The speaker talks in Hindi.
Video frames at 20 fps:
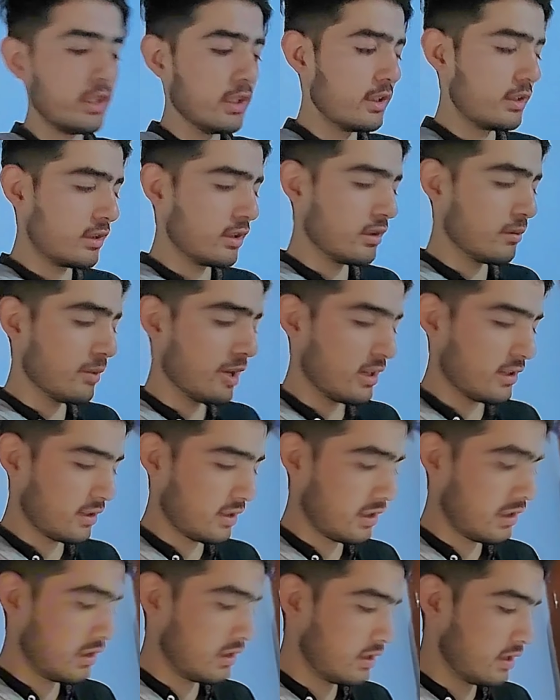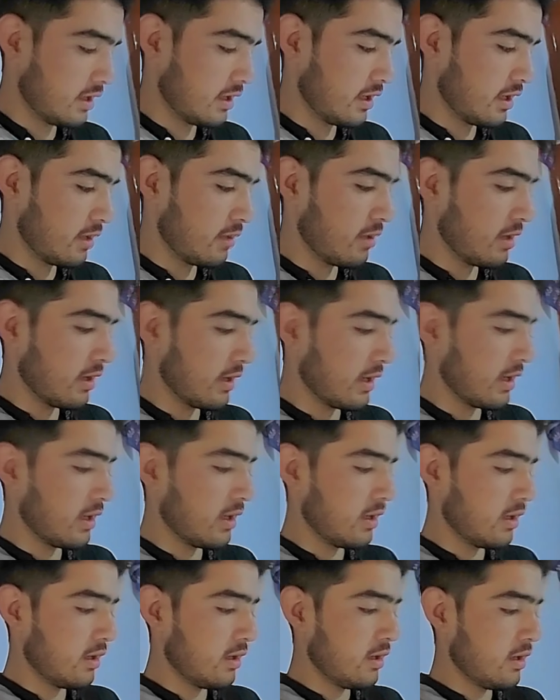ईद की नमाज़ के लिए जाना है
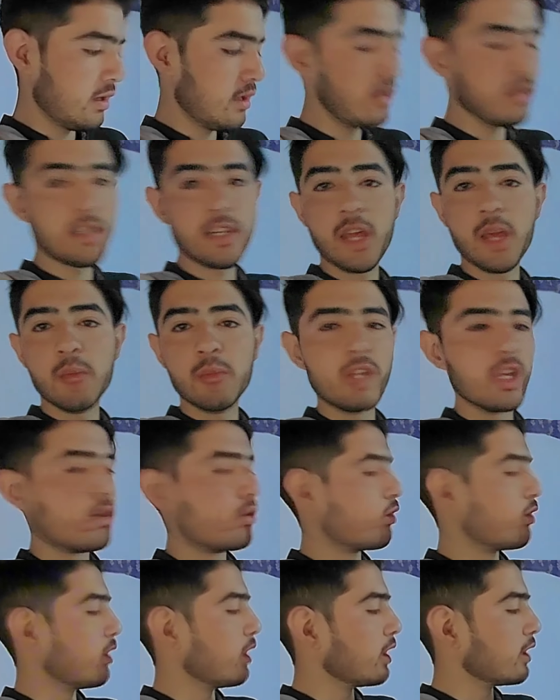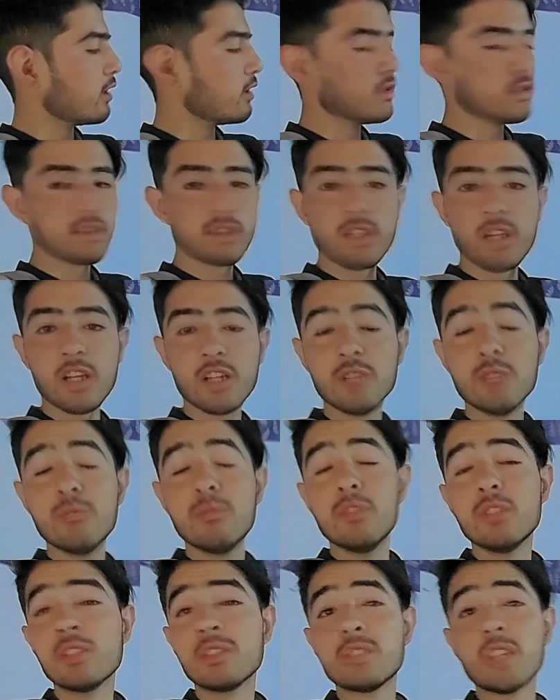बहरहाल टाइम देखो यार
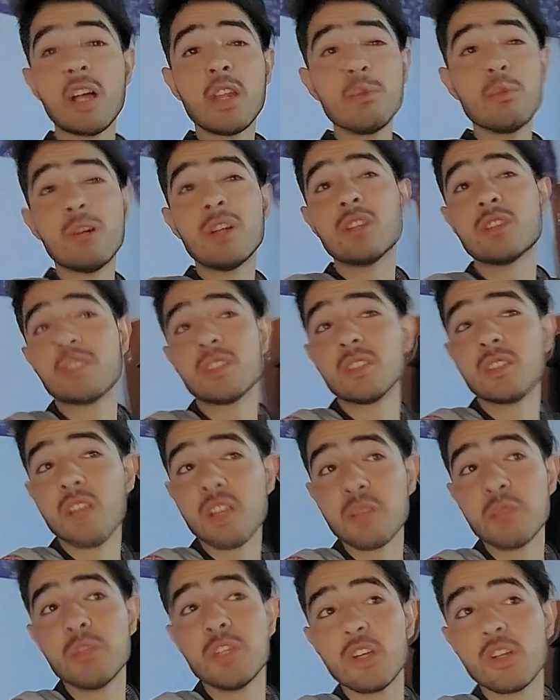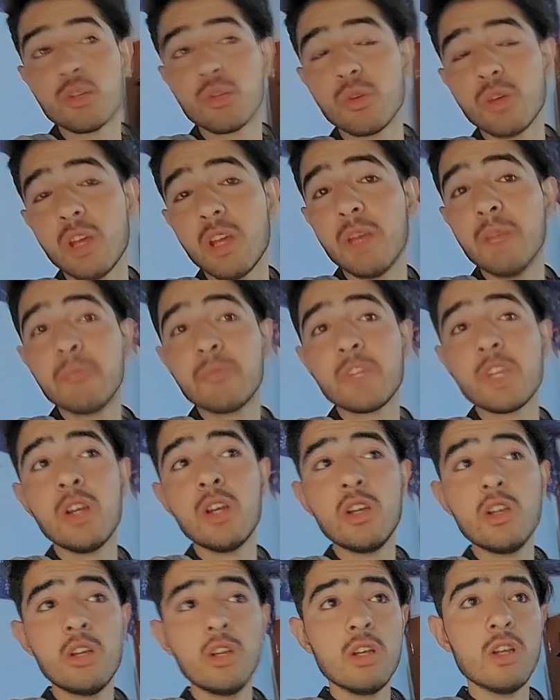सात सात बज कर दस मिनट हुए हैं
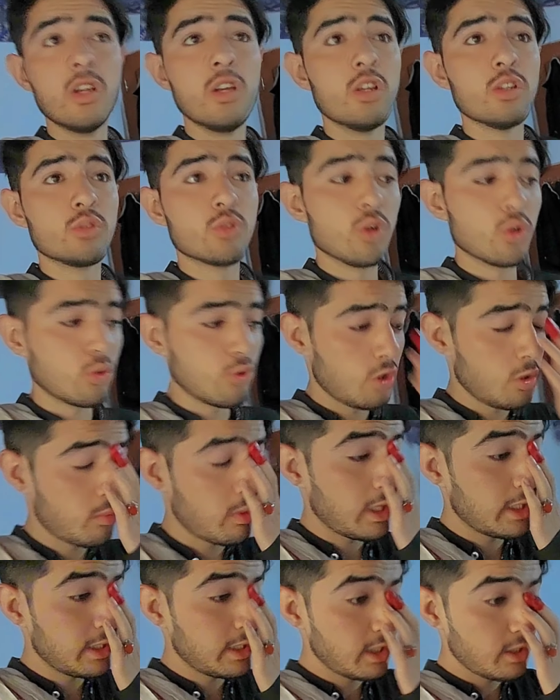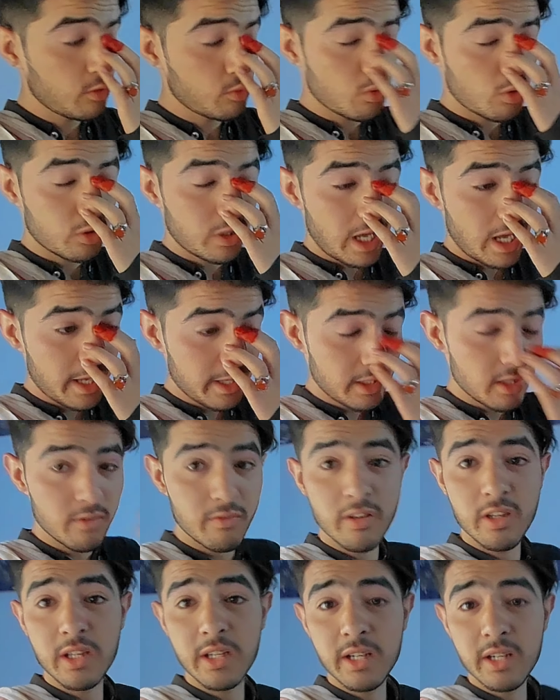तो कोई बात नहीं इनको उठाएंगे
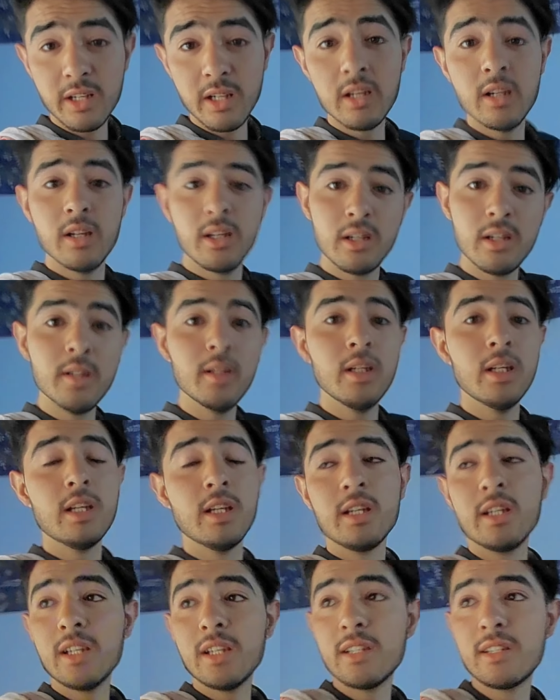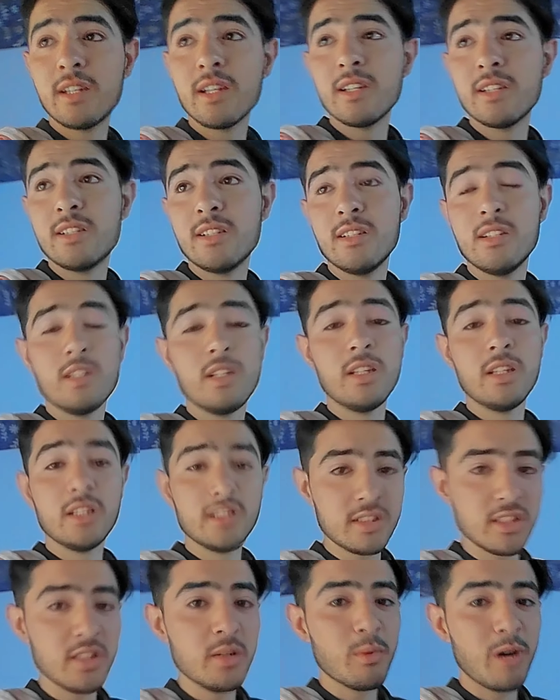फिर ईद के
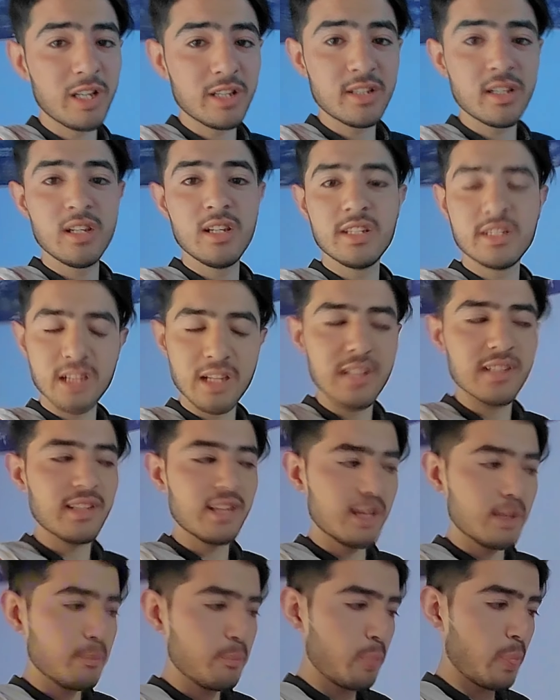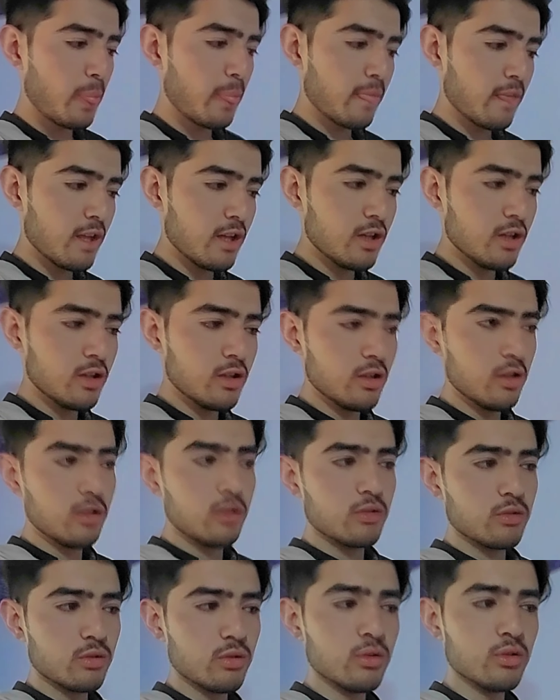ईद की नमाज़ के लिए चलते हैं
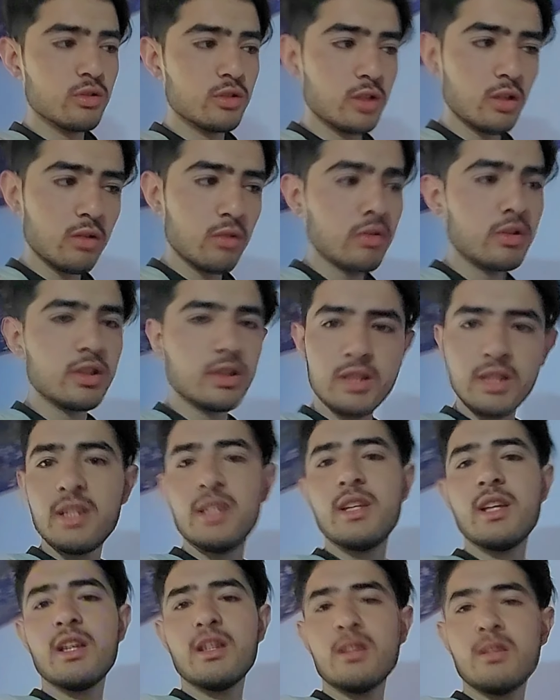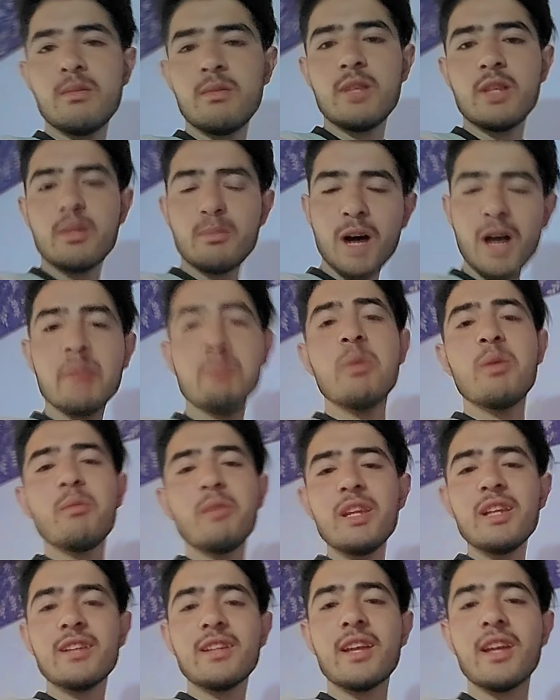तो चलो जी ठीक है फिर बाद में
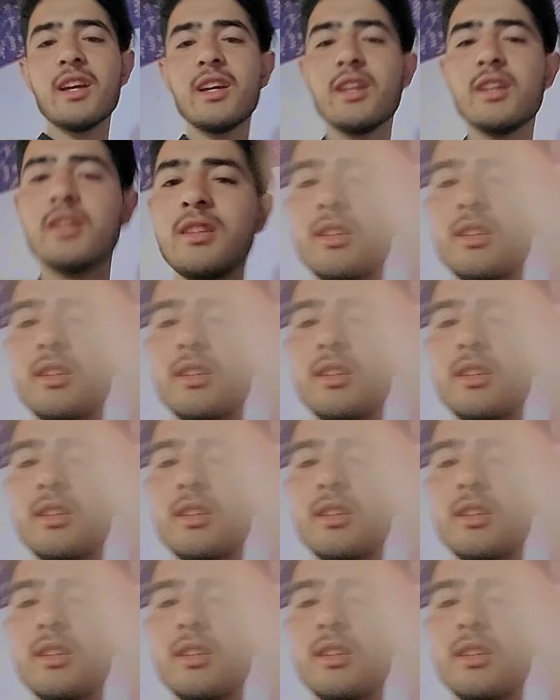मिलते हैं